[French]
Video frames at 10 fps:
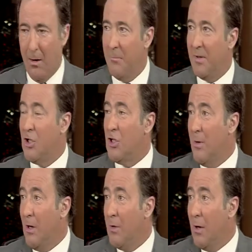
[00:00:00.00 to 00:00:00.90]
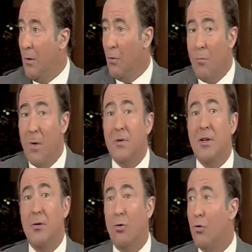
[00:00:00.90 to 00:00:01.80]
Patrick Chabert, eh bien, euh, au même
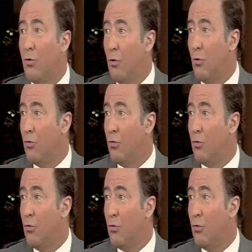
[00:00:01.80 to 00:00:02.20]
titre que